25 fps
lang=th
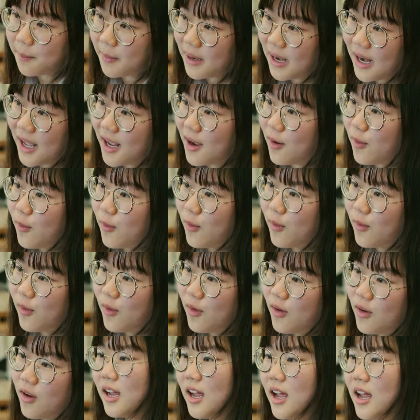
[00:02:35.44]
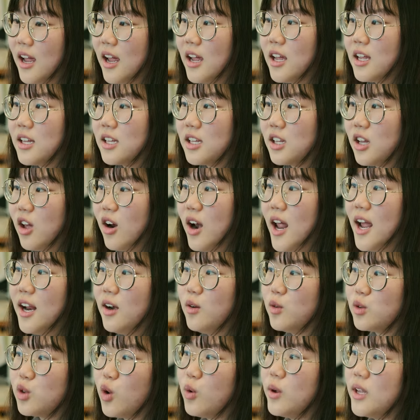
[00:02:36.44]
กันไปแล้ว ตอนแรก
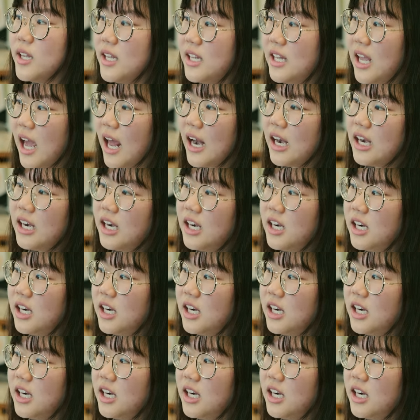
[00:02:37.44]
หนูต้องเขียน